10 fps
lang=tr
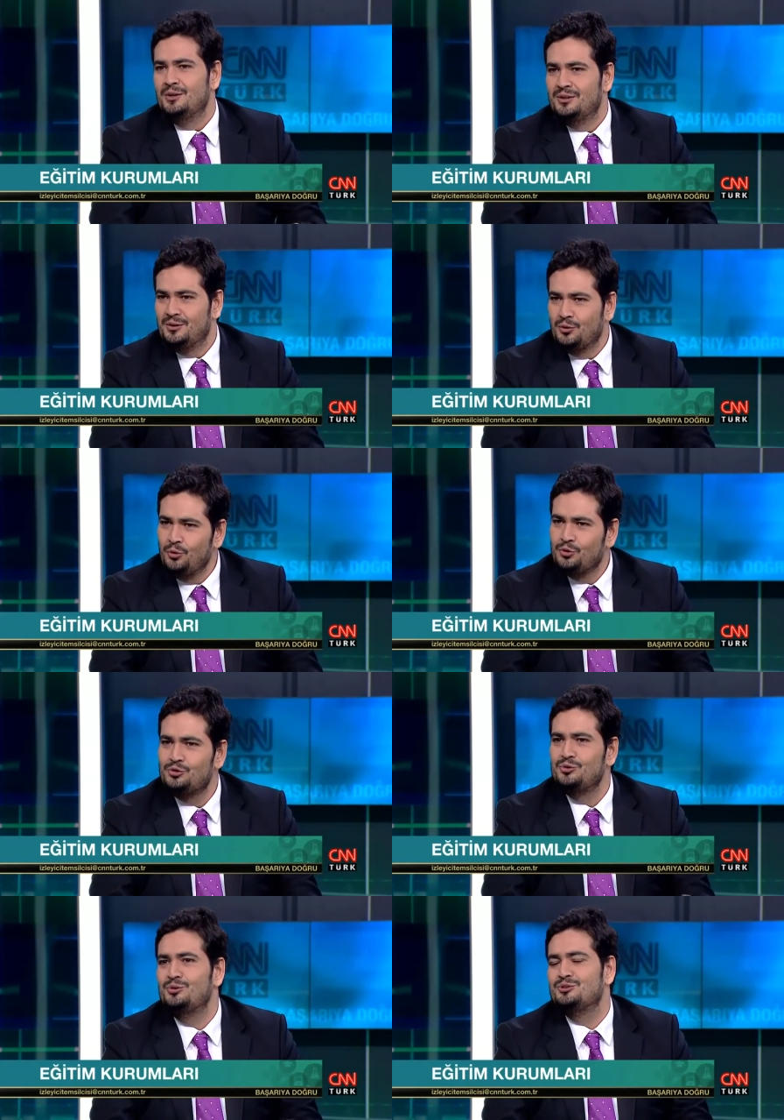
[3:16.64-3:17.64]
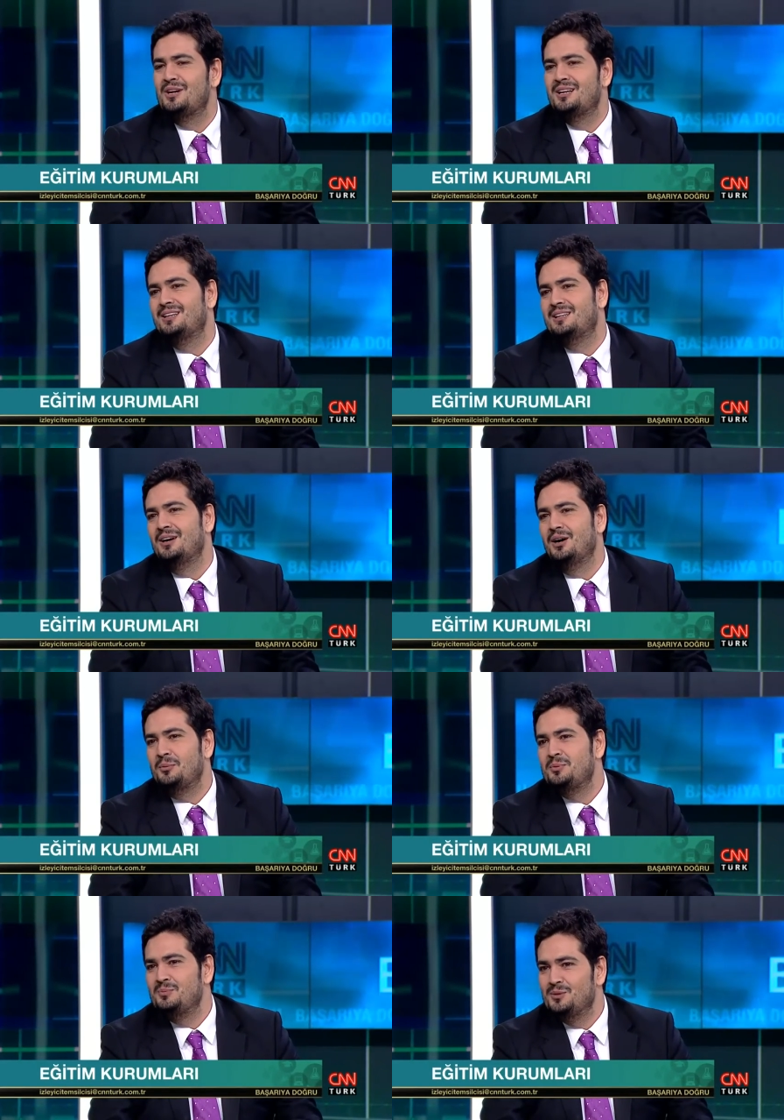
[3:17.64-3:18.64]
E, o gün özellikle
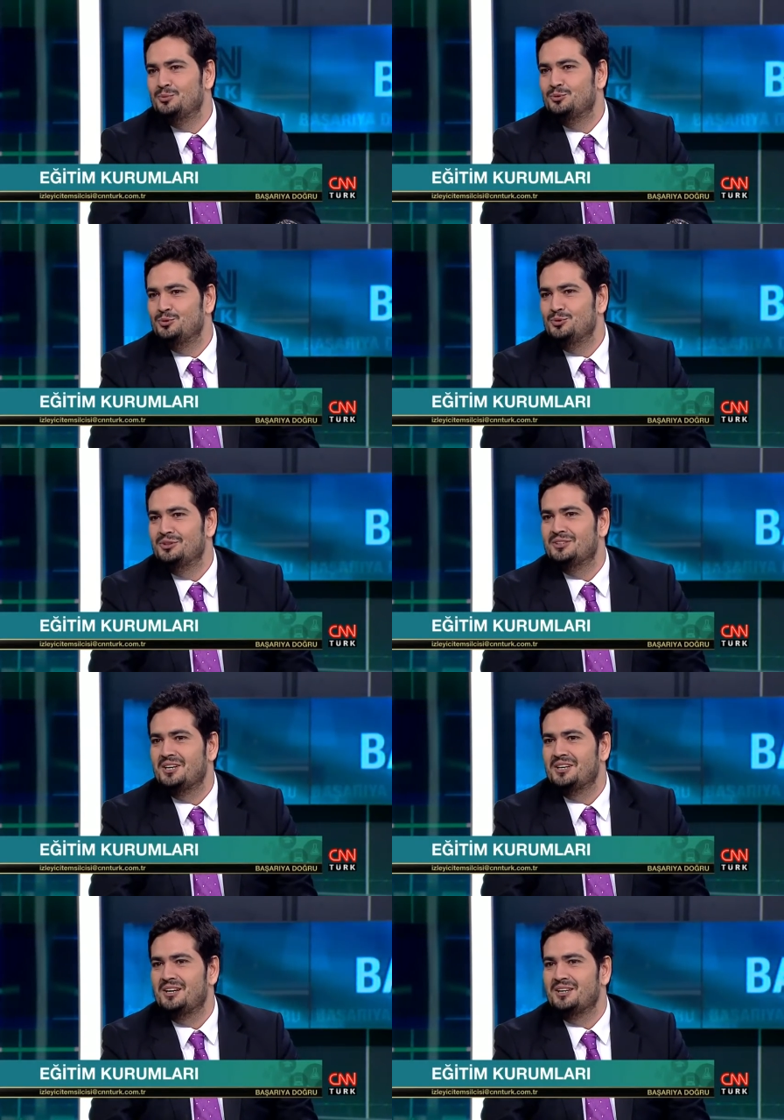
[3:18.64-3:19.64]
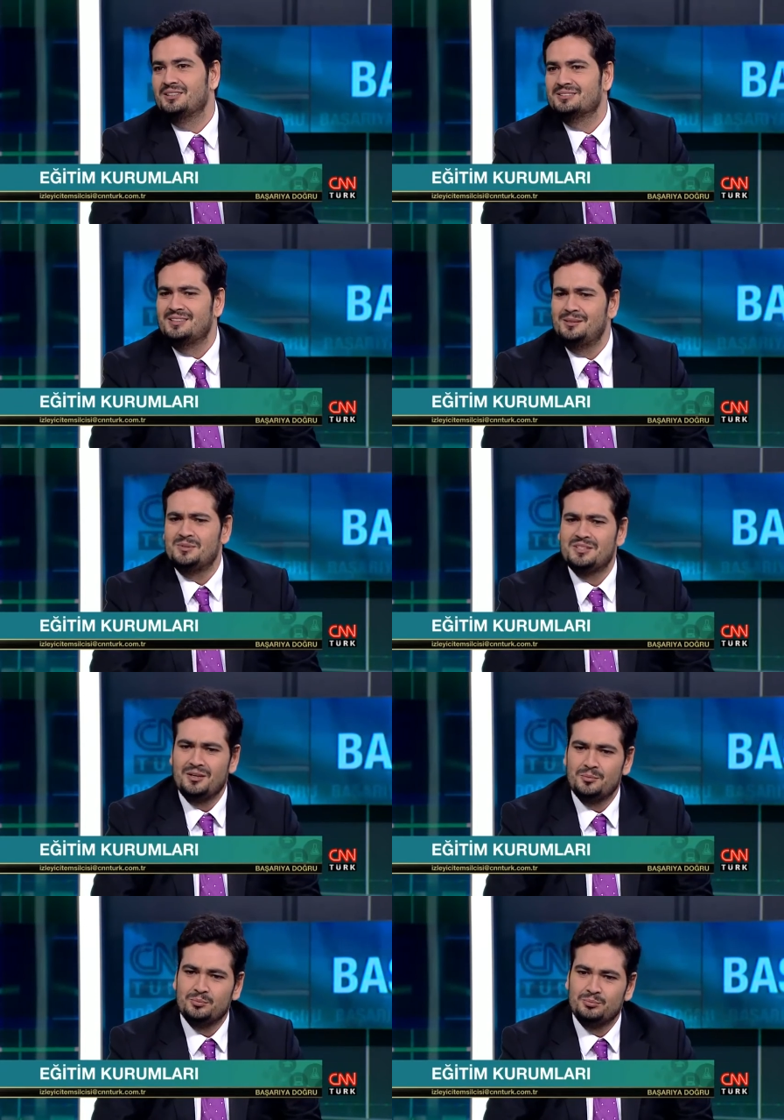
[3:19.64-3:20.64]
abimle bu e, kararı aldık. Dedim ki
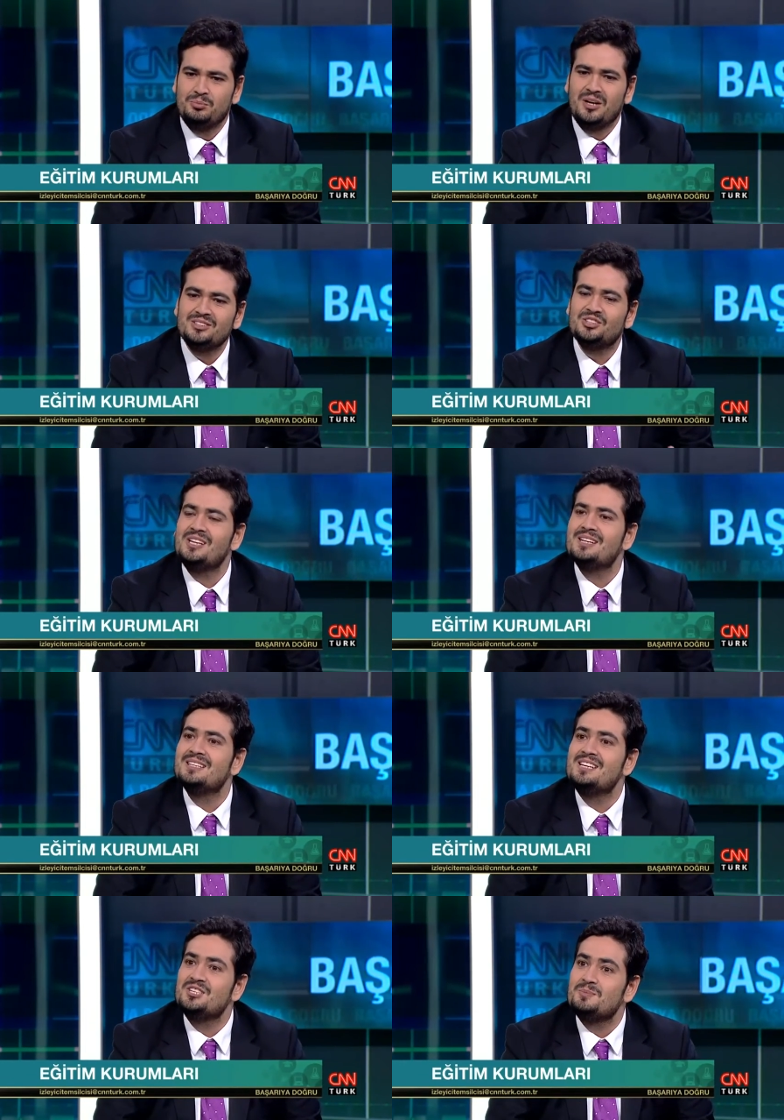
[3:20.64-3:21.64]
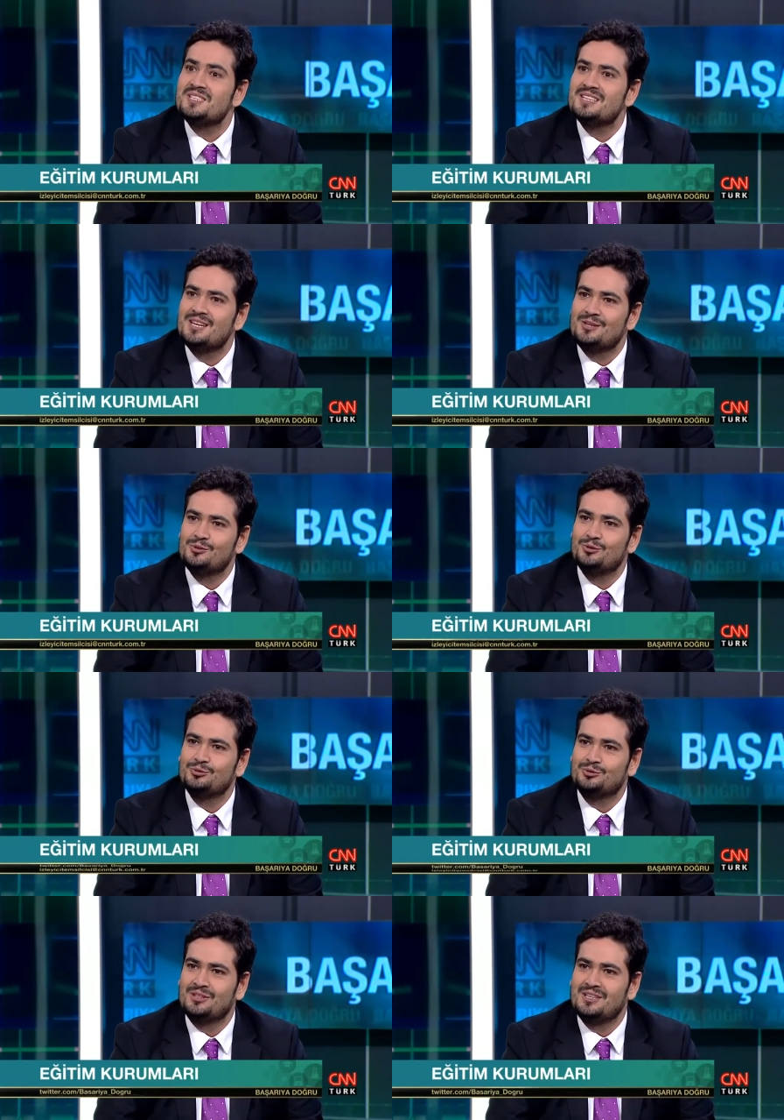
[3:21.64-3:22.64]
ya bazı şeylerin değişmesi gerekiyor
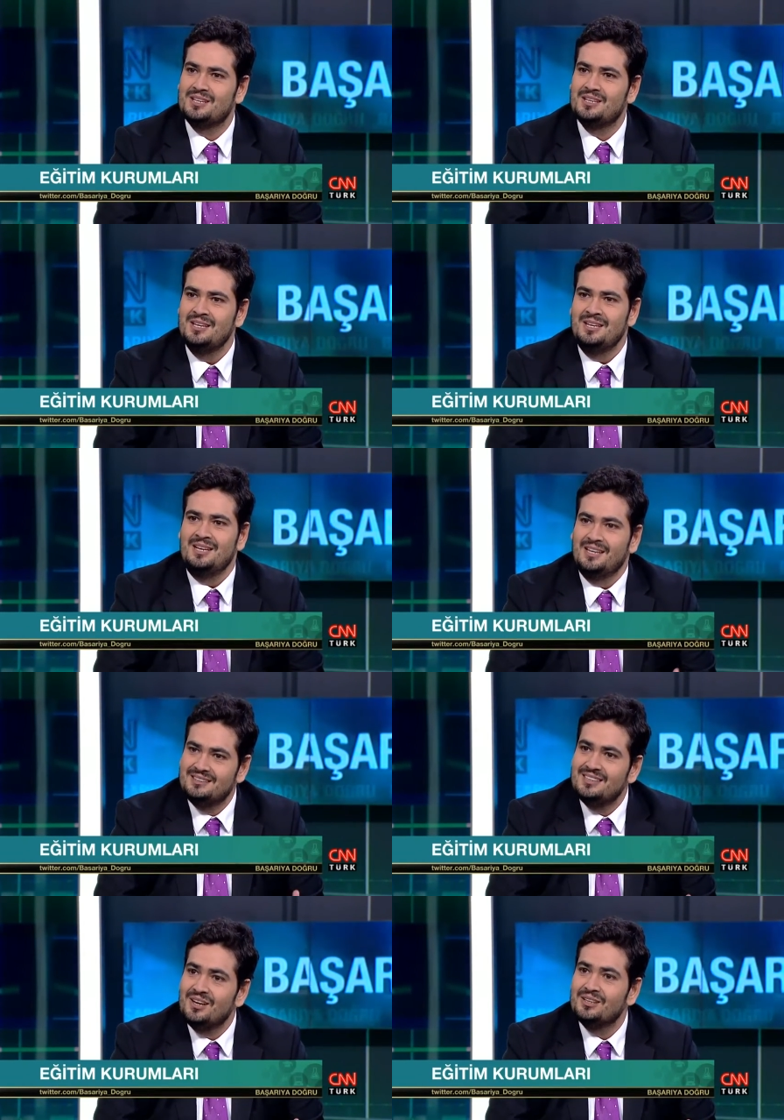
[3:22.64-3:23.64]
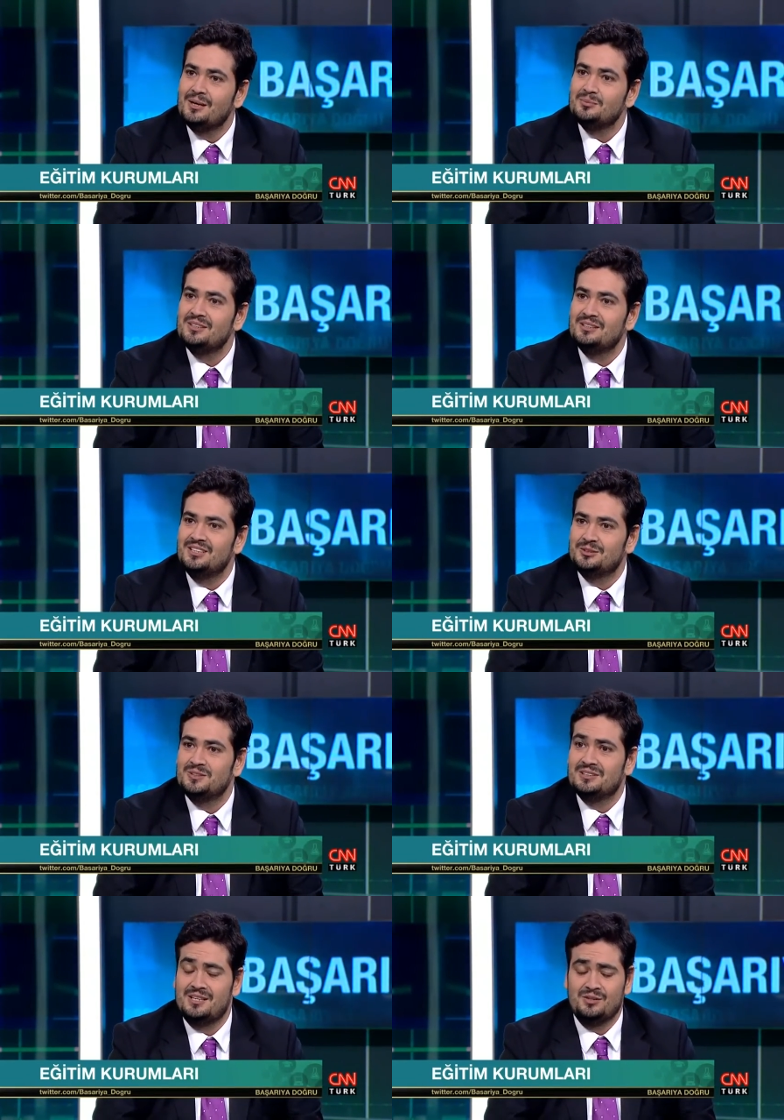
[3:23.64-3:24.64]
Türkiye'de etik anlamda da
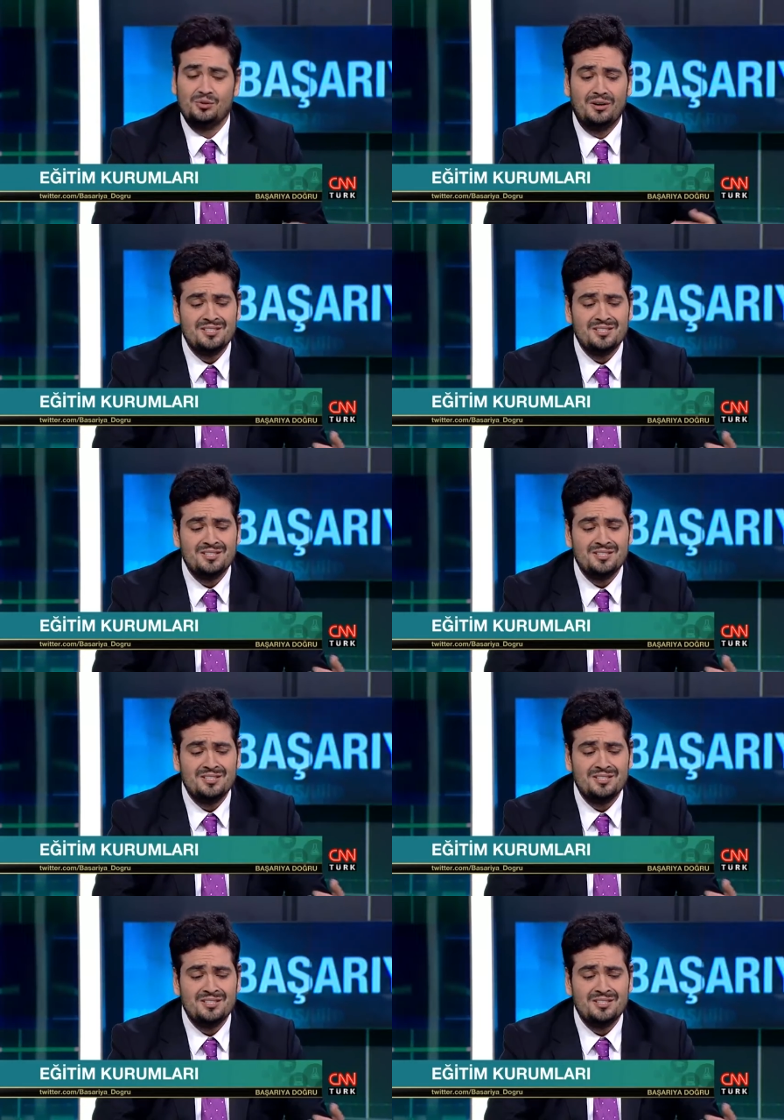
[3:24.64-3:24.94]
değişmesi gerekiyor.